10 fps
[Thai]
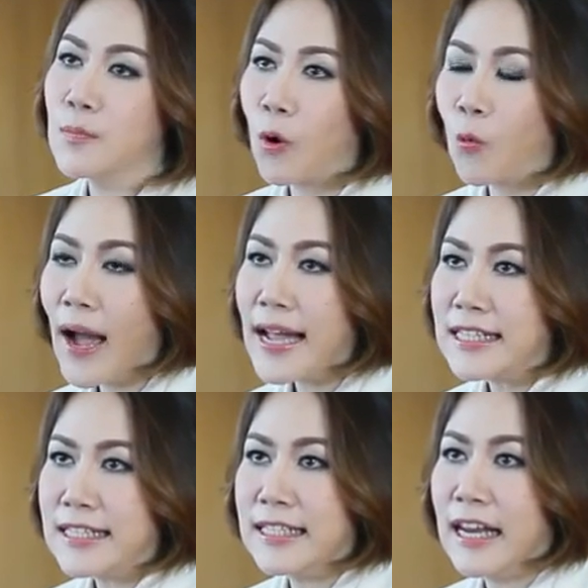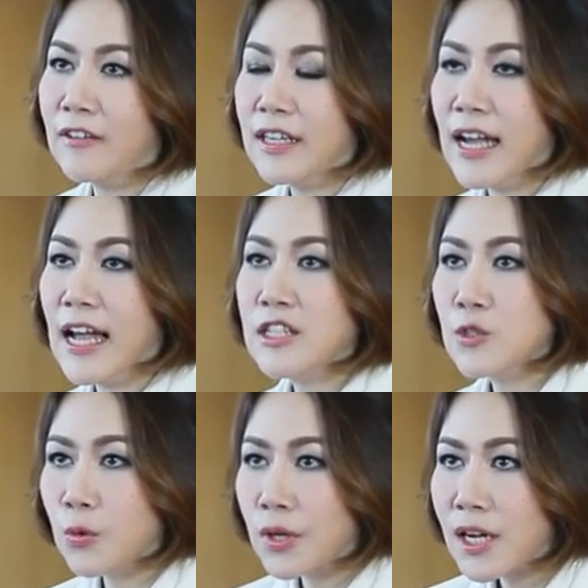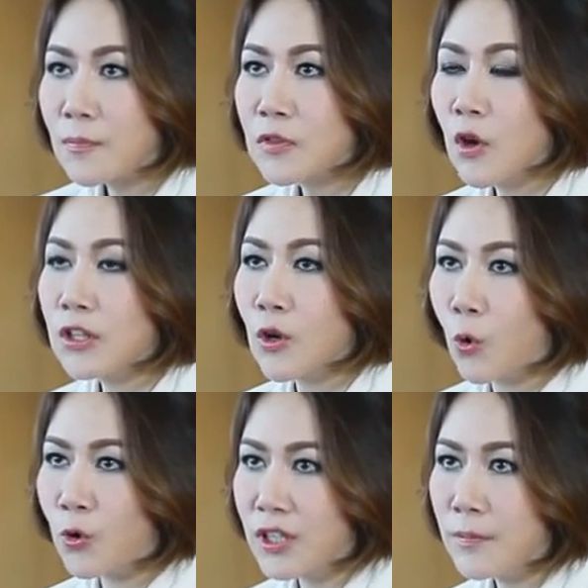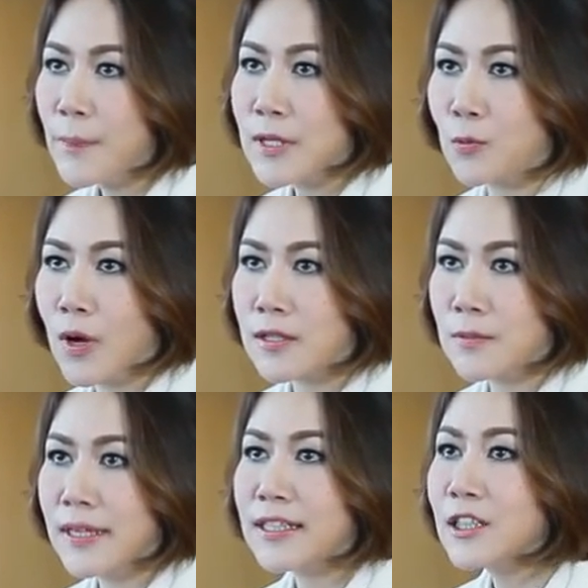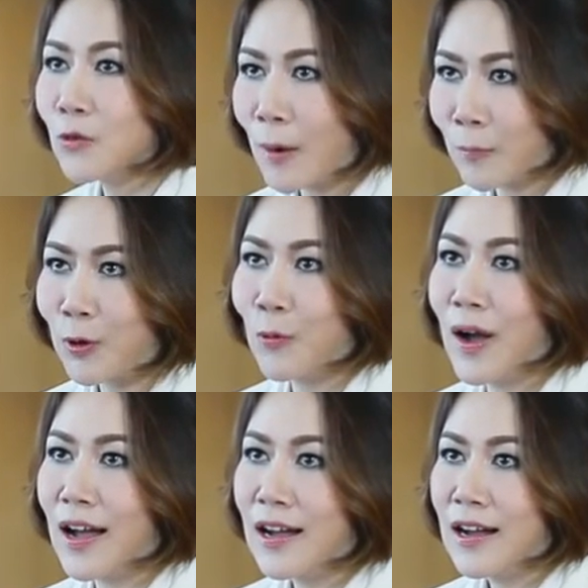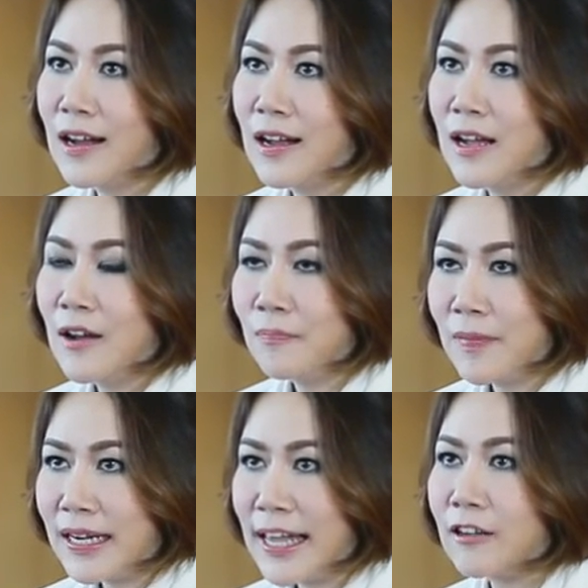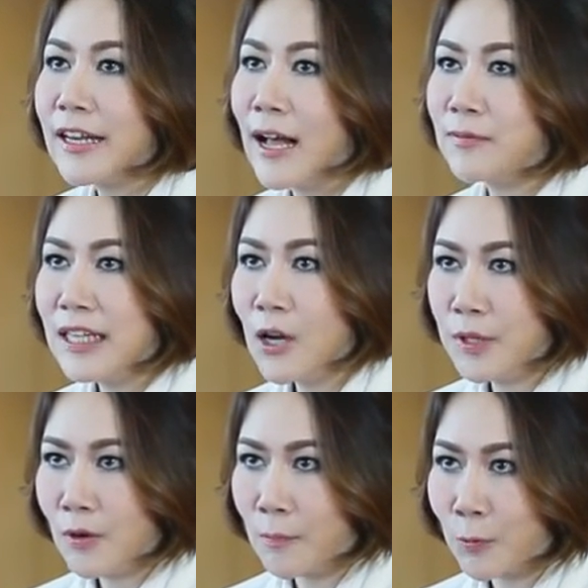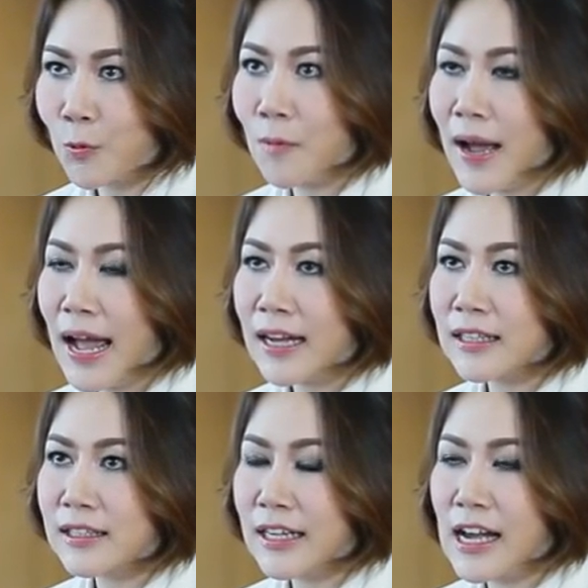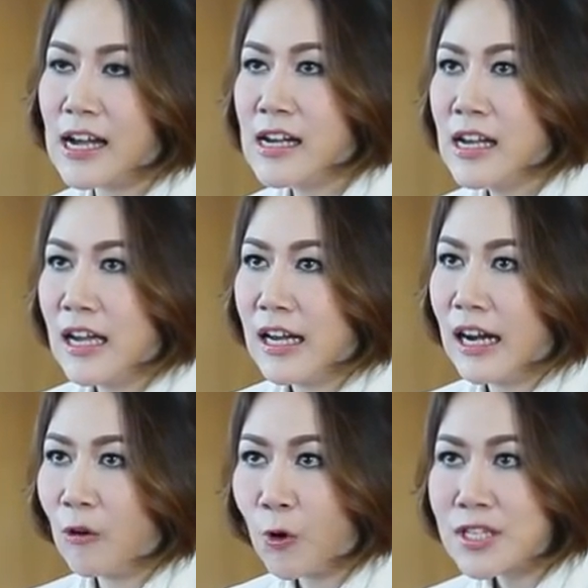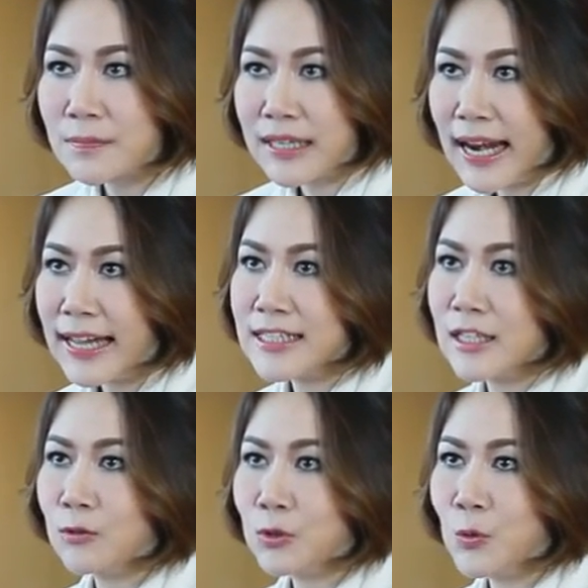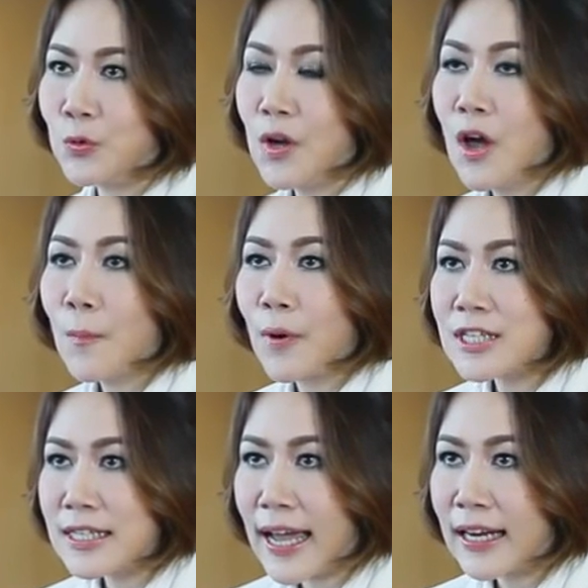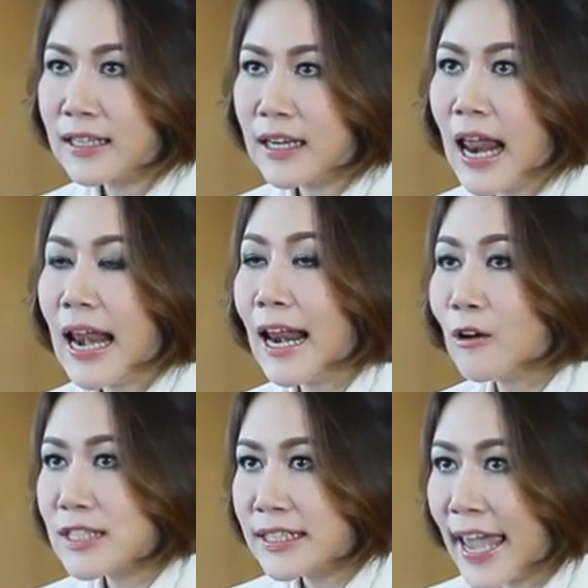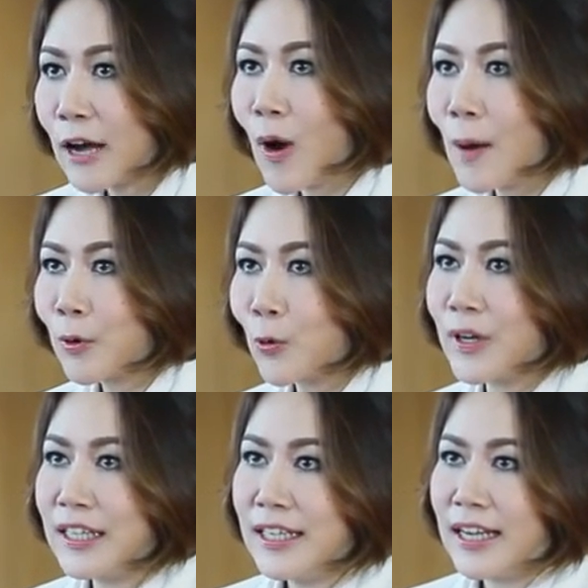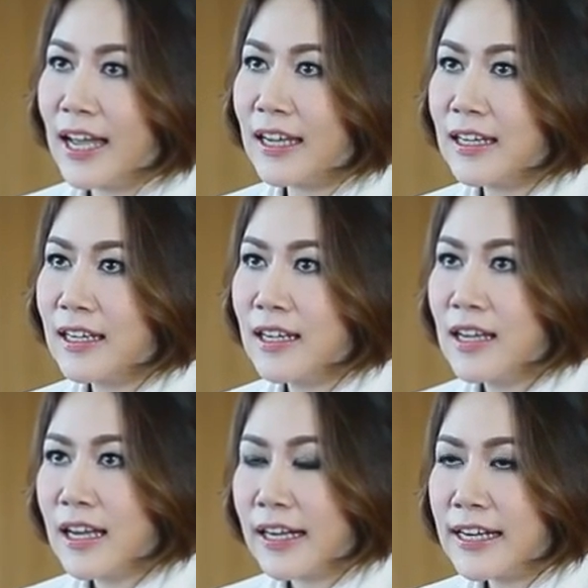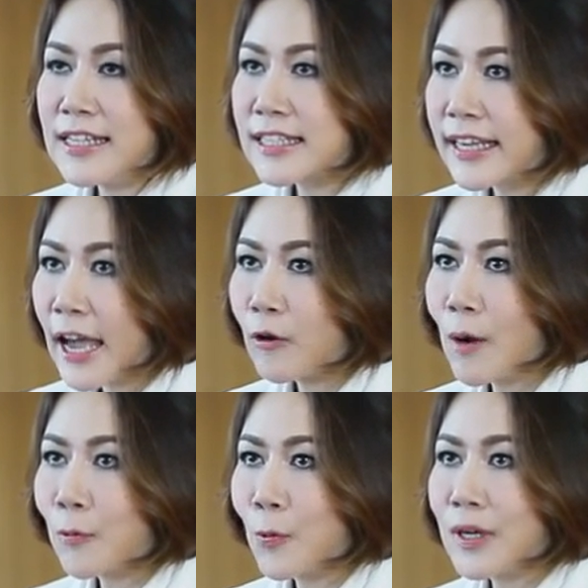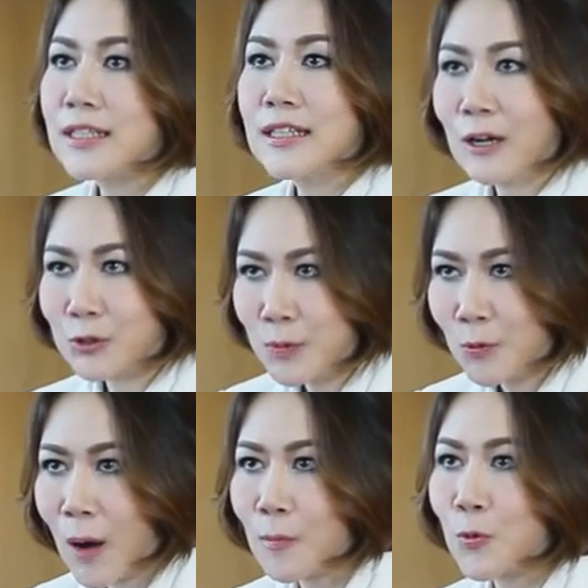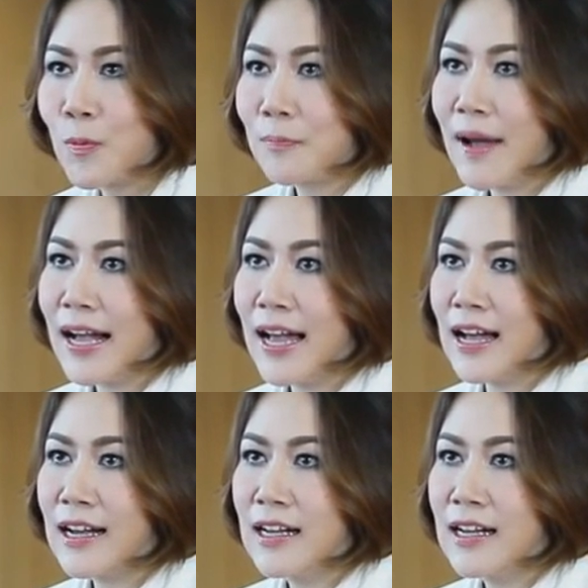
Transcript: จะบอกว่าจริง ๆ แล้วเนี่ยค่ะ จุดเริ่มต้นของคนที่ไม่ประสบความสำเร็จคือความกลัว เมื่อใดก็ตามที่เรามีความกลัวมากนะคะ เราก็จะไม่กล้าที่จะลงทุน เพราะฉะนั้นเราจะแก้ความกลัวนี้ยังไง การที่จะแก้ความกลัวคือเราต้องมีความรู้มาก ๆ ค่ะ